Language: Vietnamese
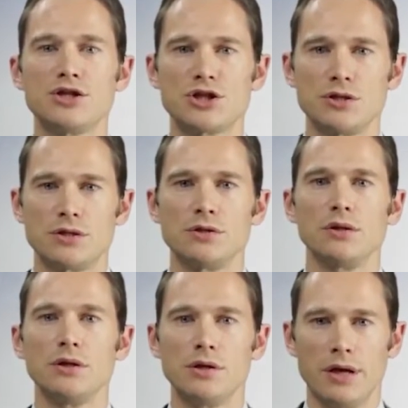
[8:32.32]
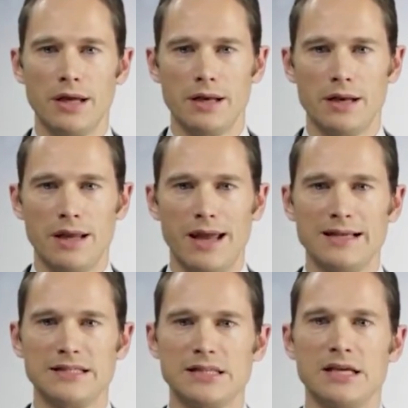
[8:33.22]
ngoài lutein và
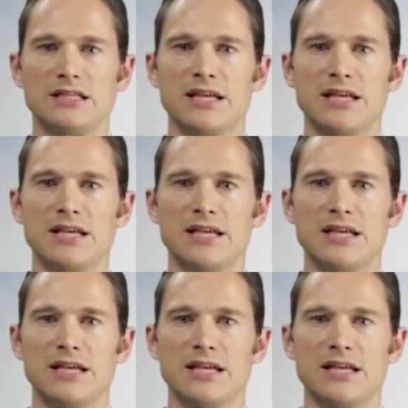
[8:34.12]
zeaxanthin,